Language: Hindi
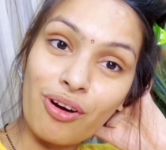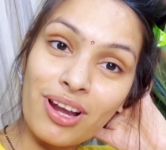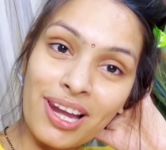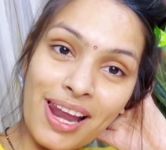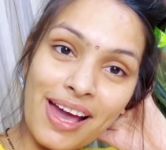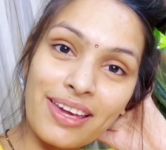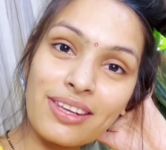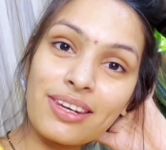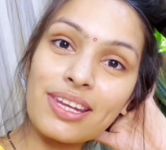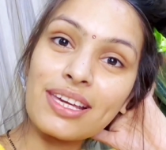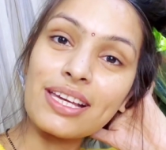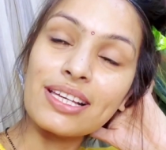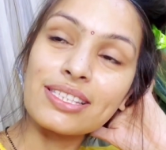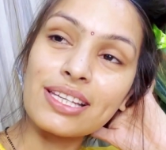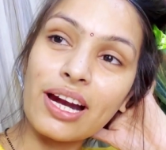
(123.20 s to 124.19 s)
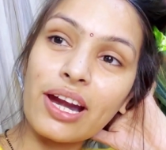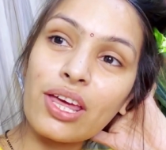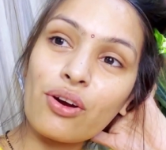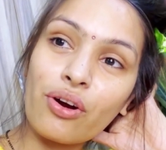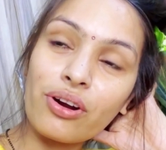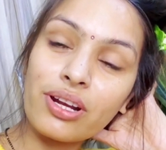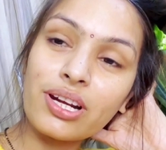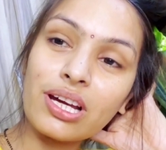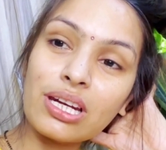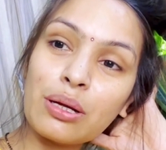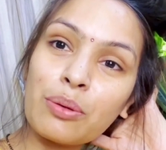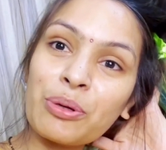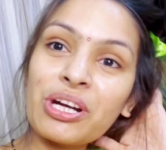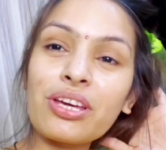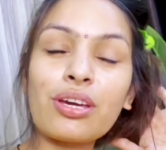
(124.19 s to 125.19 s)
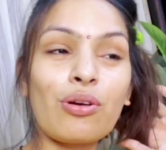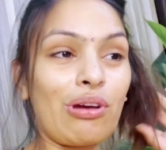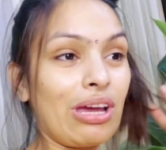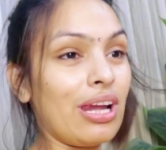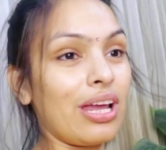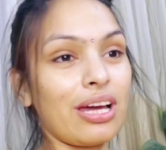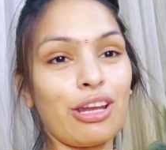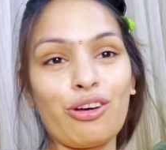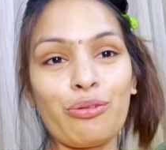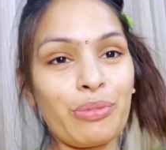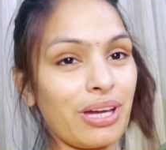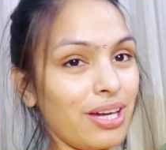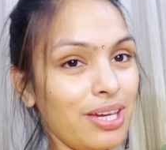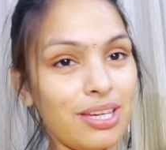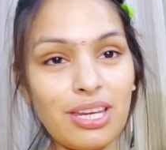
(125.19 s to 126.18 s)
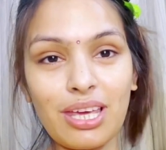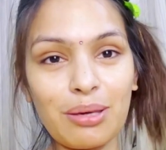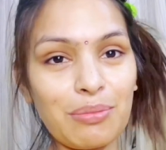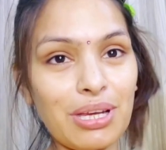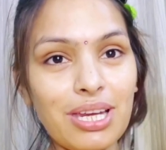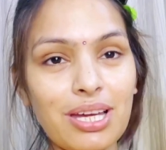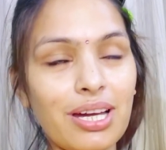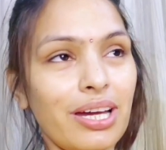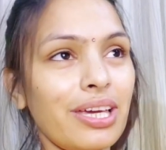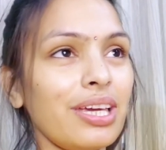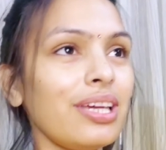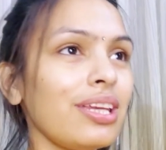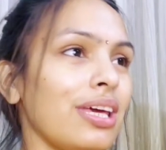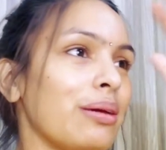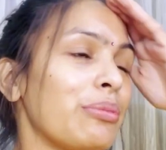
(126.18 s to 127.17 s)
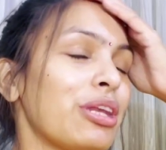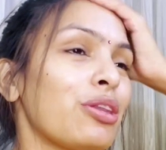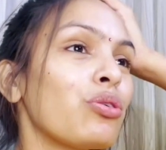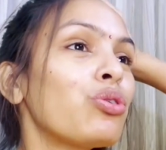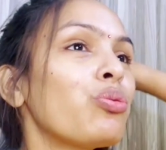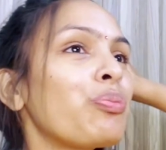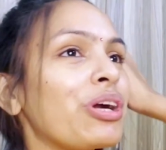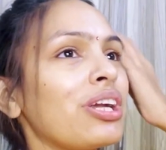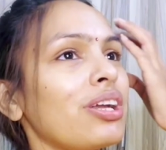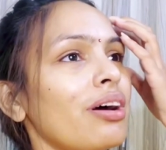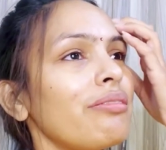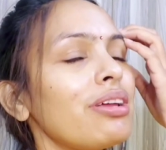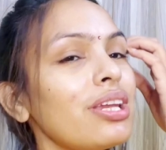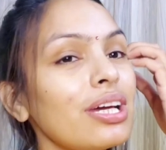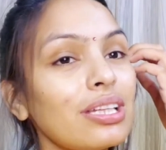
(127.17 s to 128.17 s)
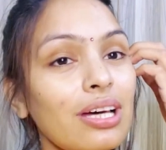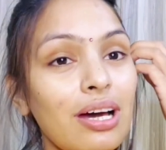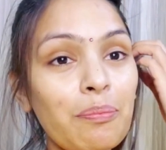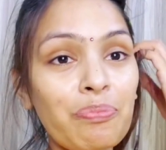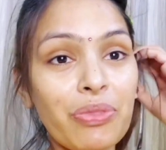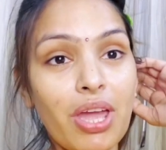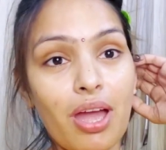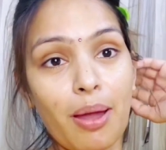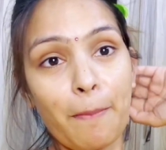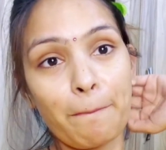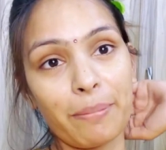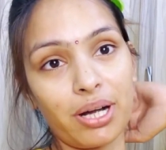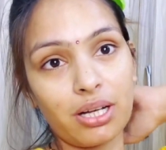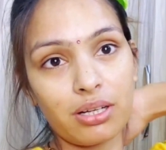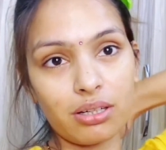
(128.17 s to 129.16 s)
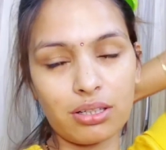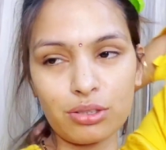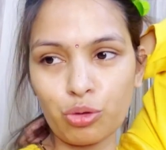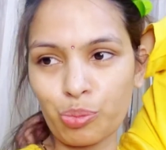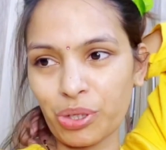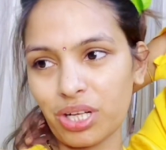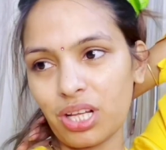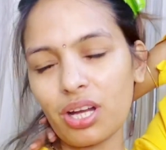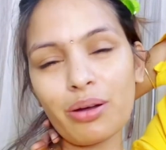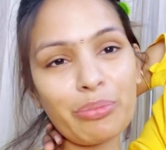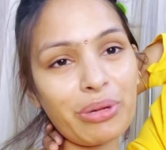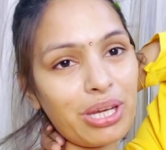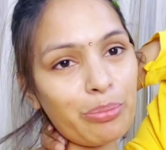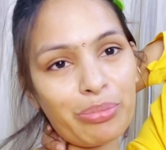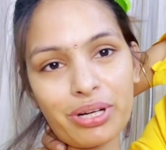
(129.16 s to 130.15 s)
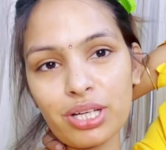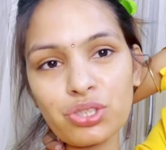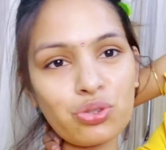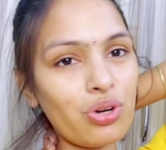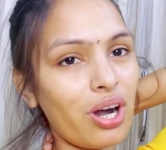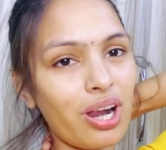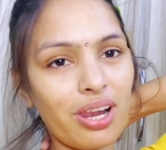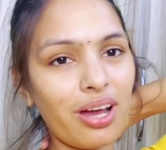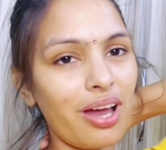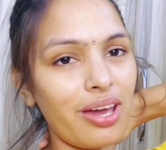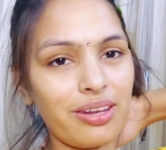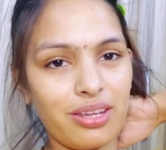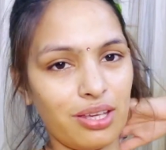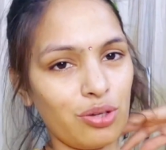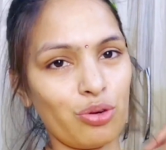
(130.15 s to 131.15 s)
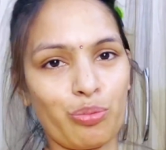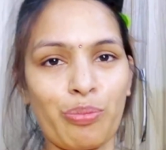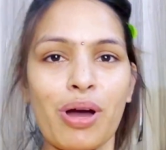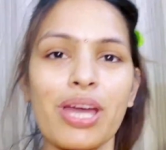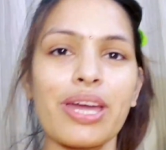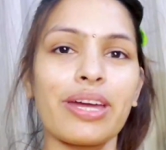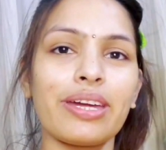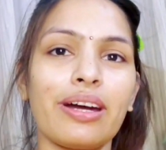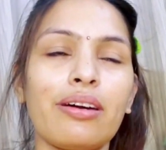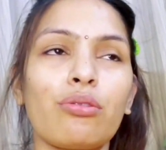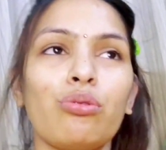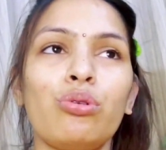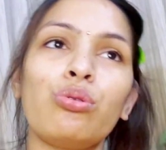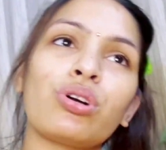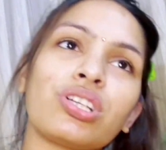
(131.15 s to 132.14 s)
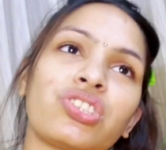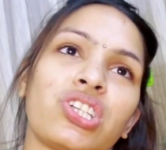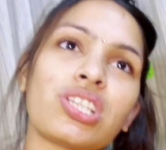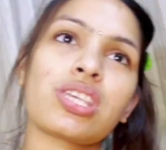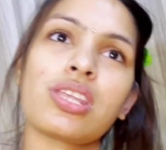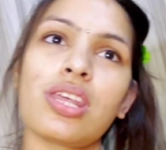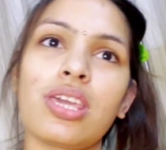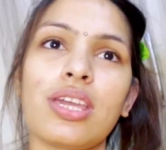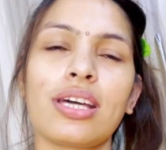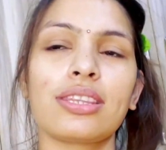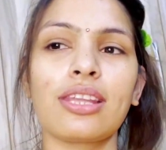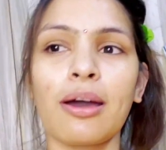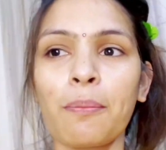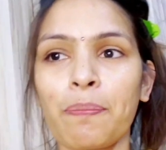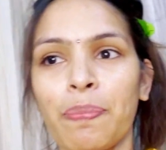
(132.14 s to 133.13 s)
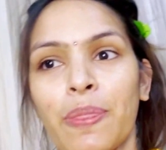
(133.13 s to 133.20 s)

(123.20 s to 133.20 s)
ऑनलाइन ये साड़ी ऑर्डर करनी पड़ी क्योंकि लखनऊ में कहीं नहीं मिली कहीं नहीं मैंने दो तो दुपट्टा भी लिया था बट दुपट्टे का मैंने बड़ा जुगाड़ लगाया नहीं हो पाया यार वो लुक अच्छे से नहीं आता